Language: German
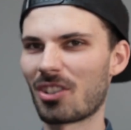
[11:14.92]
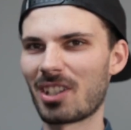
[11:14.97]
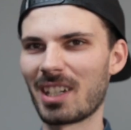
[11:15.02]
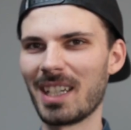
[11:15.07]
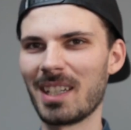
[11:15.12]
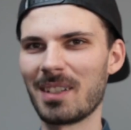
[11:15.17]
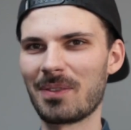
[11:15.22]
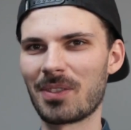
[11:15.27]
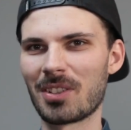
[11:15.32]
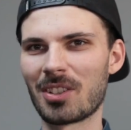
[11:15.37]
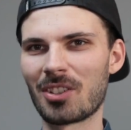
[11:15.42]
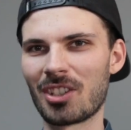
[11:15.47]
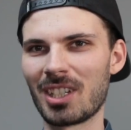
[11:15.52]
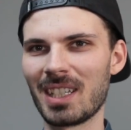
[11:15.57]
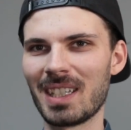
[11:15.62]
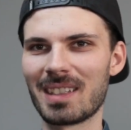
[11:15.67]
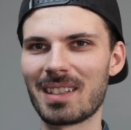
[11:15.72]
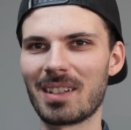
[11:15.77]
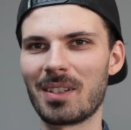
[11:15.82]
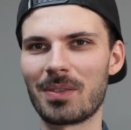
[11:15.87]
steife
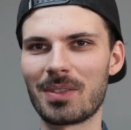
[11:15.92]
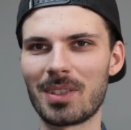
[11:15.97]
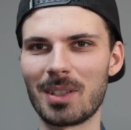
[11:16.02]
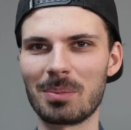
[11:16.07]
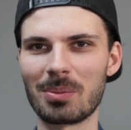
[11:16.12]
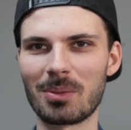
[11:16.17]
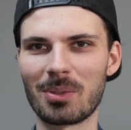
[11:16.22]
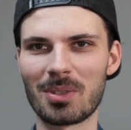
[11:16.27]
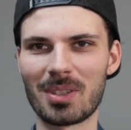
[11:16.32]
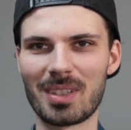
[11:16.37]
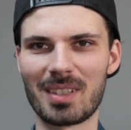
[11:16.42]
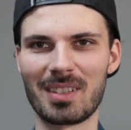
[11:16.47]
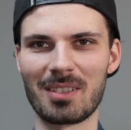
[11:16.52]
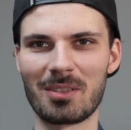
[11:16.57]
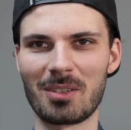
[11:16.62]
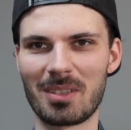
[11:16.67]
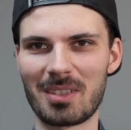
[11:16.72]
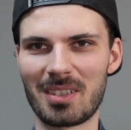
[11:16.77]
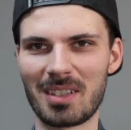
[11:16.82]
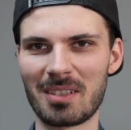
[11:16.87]
Schicht auf der Brust, die
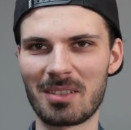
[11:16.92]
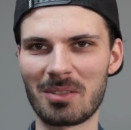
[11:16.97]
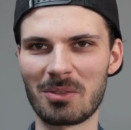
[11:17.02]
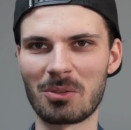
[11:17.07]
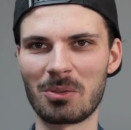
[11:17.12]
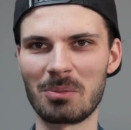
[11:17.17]
euch da so